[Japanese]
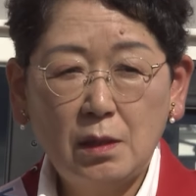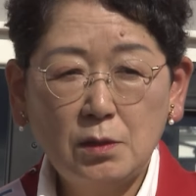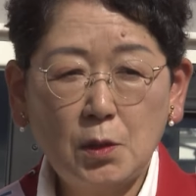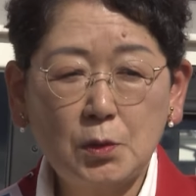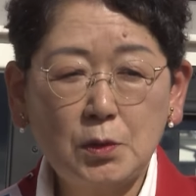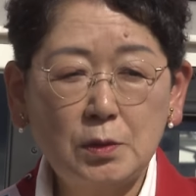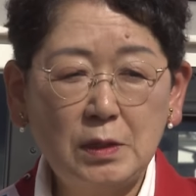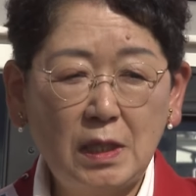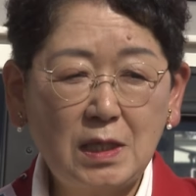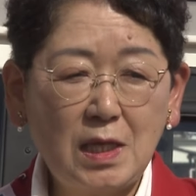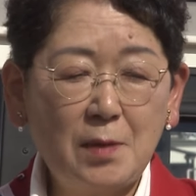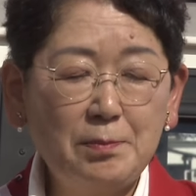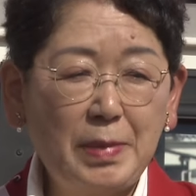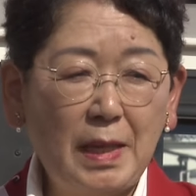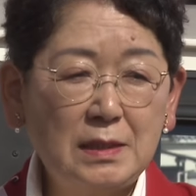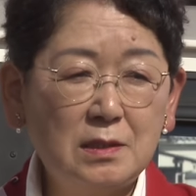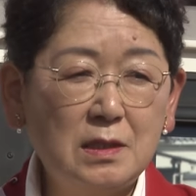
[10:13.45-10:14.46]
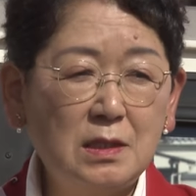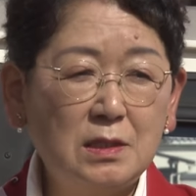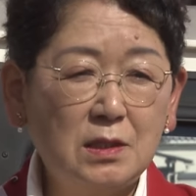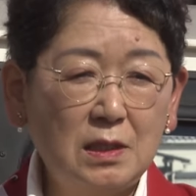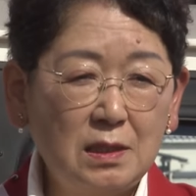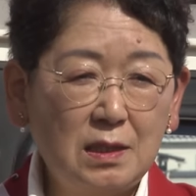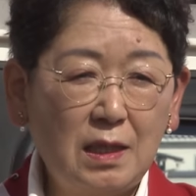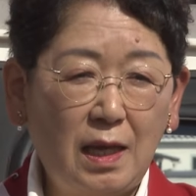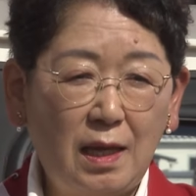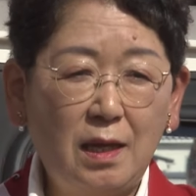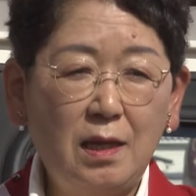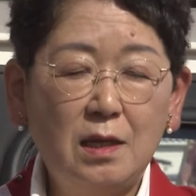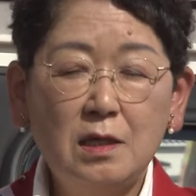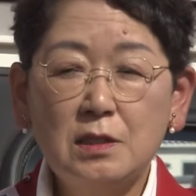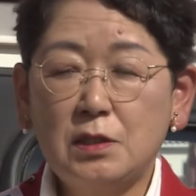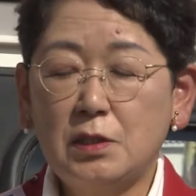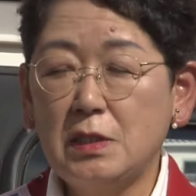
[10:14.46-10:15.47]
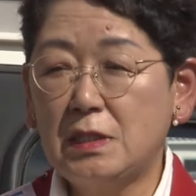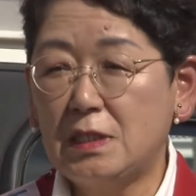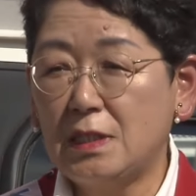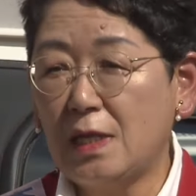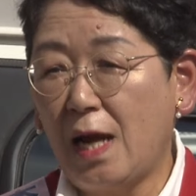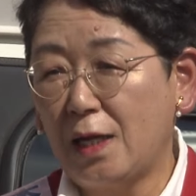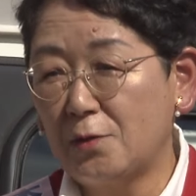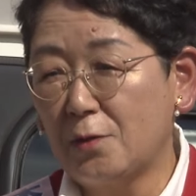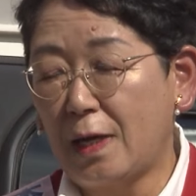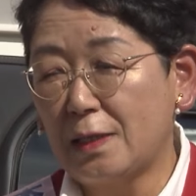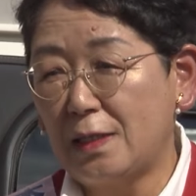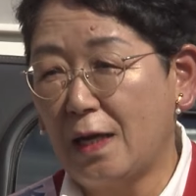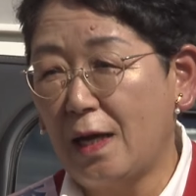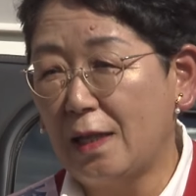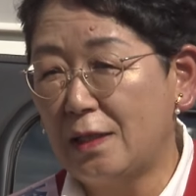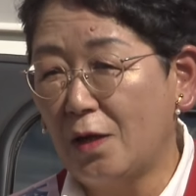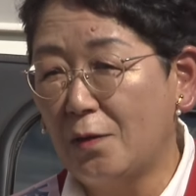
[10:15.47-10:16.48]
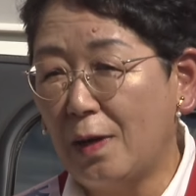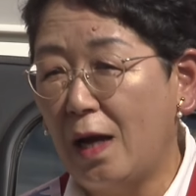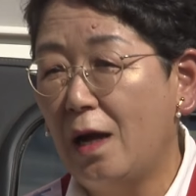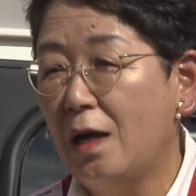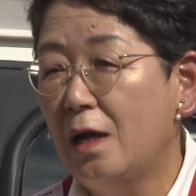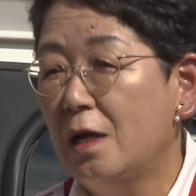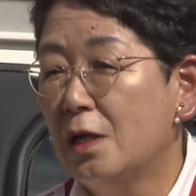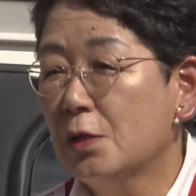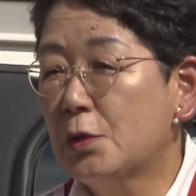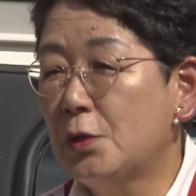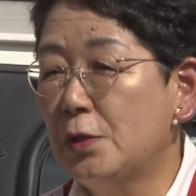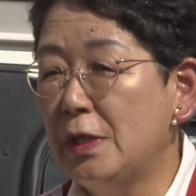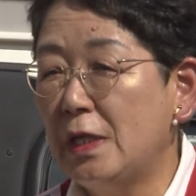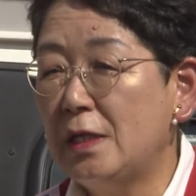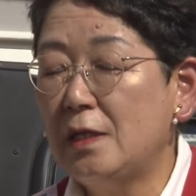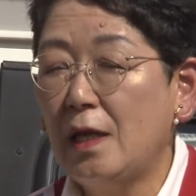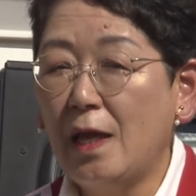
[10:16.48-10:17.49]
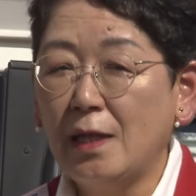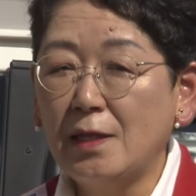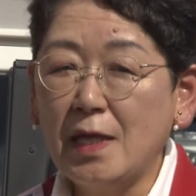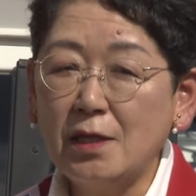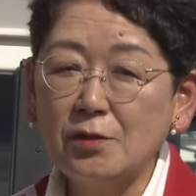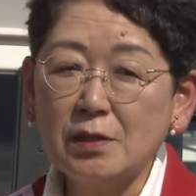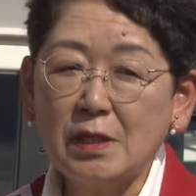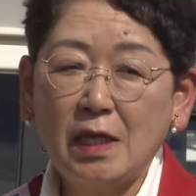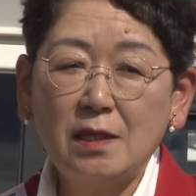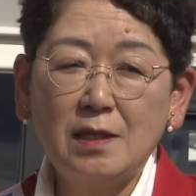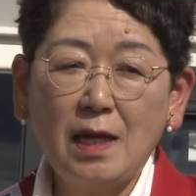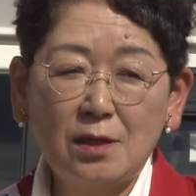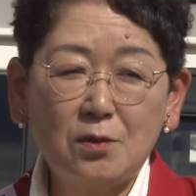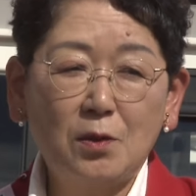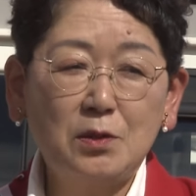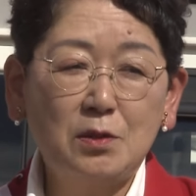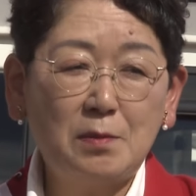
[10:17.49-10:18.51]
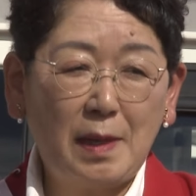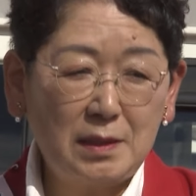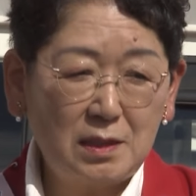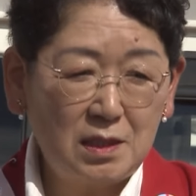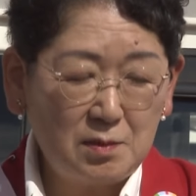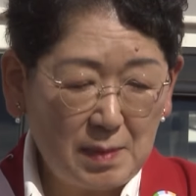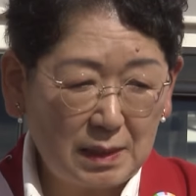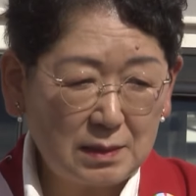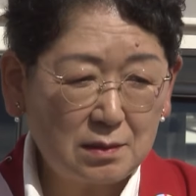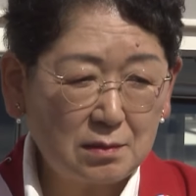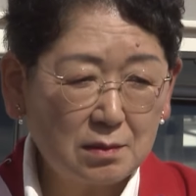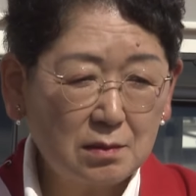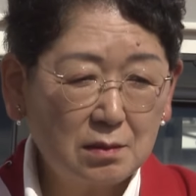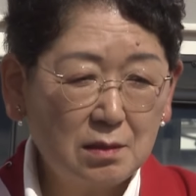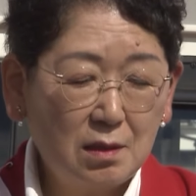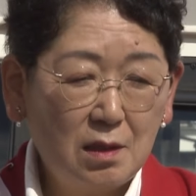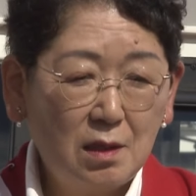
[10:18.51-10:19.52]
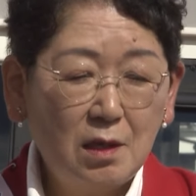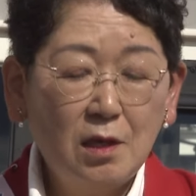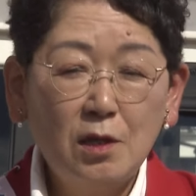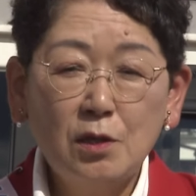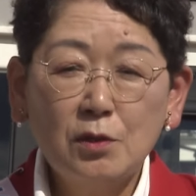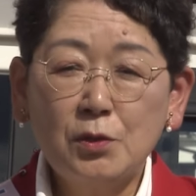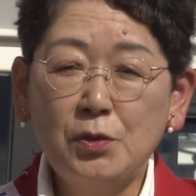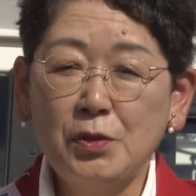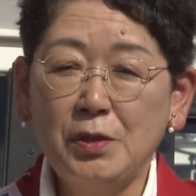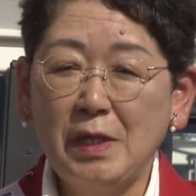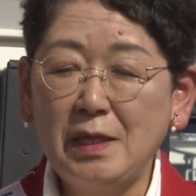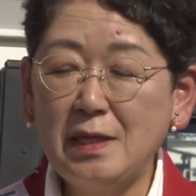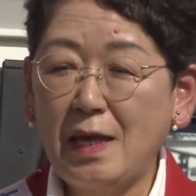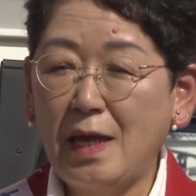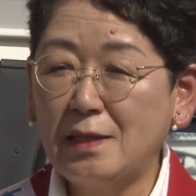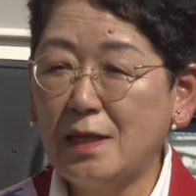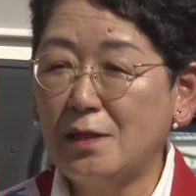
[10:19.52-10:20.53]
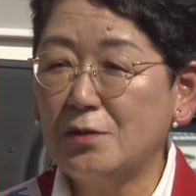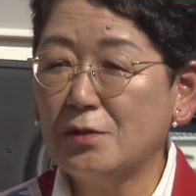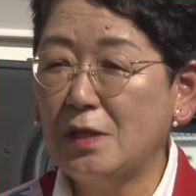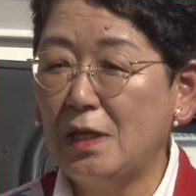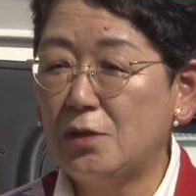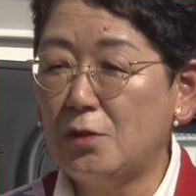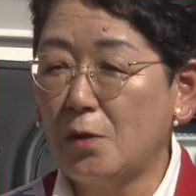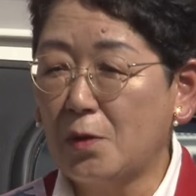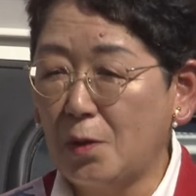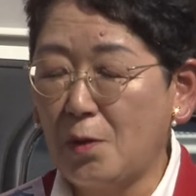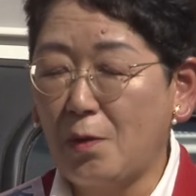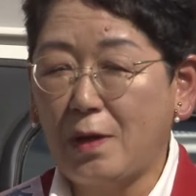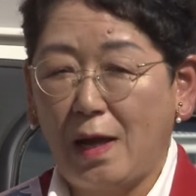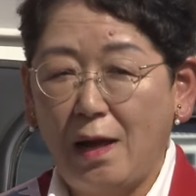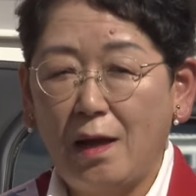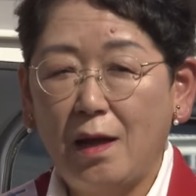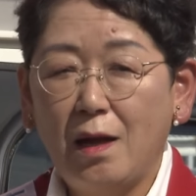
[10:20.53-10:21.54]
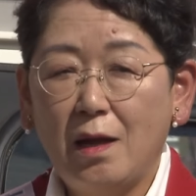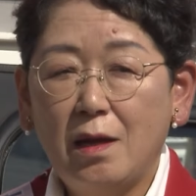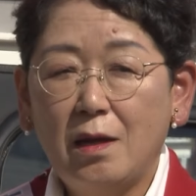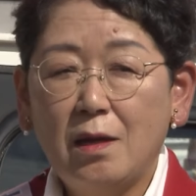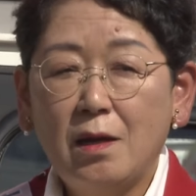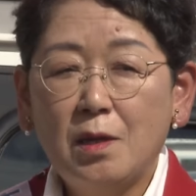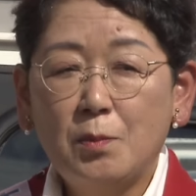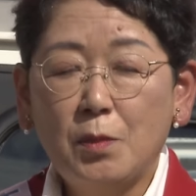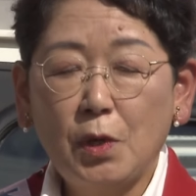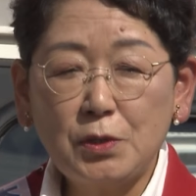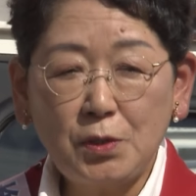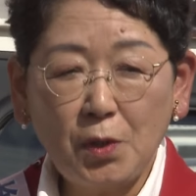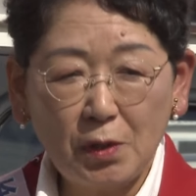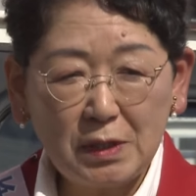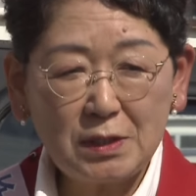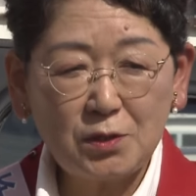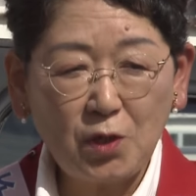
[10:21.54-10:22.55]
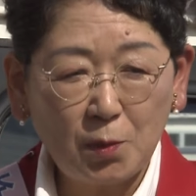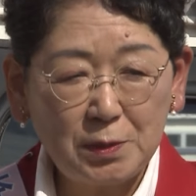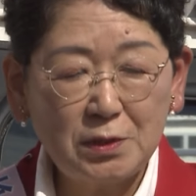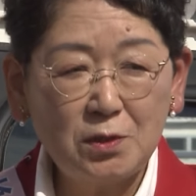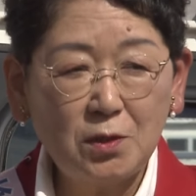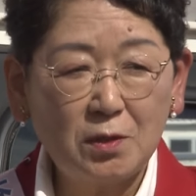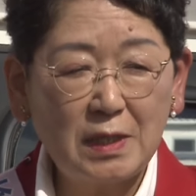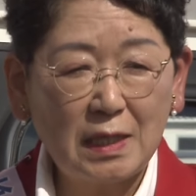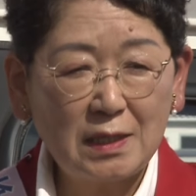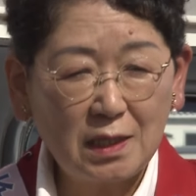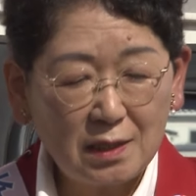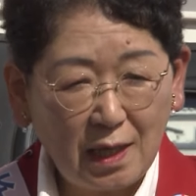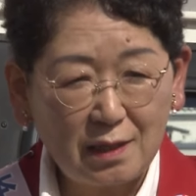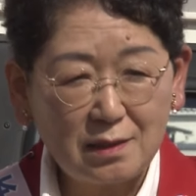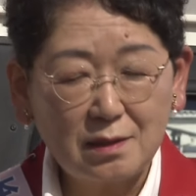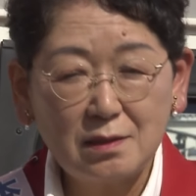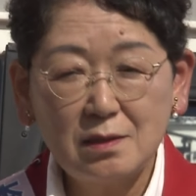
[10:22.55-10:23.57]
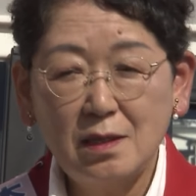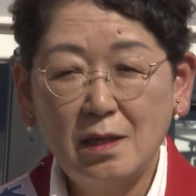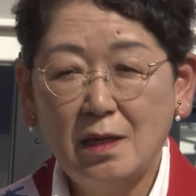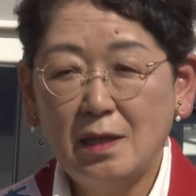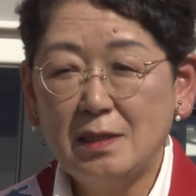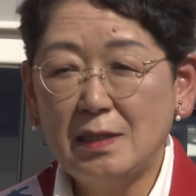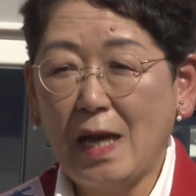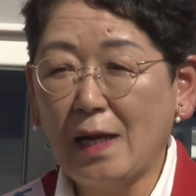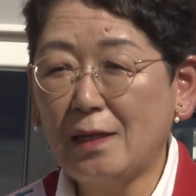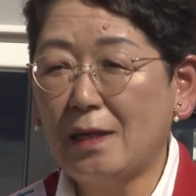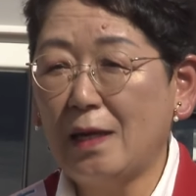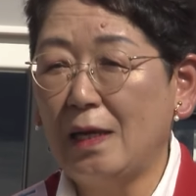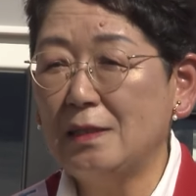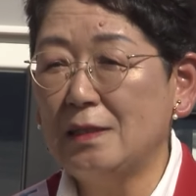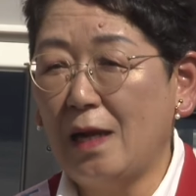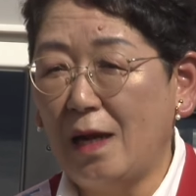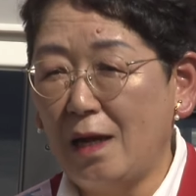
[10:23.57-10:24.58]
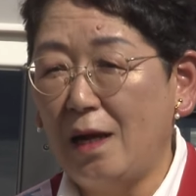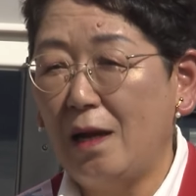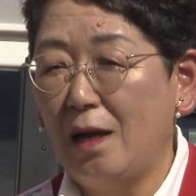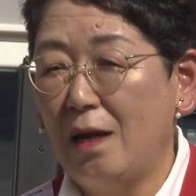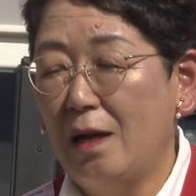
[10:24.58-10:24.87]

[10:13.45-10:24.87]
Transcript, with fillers: 特に原発について推進派の方々はクリーンエネルギーだと言います。クリーンエネルギーどころか、もう処理処分のできない厄介な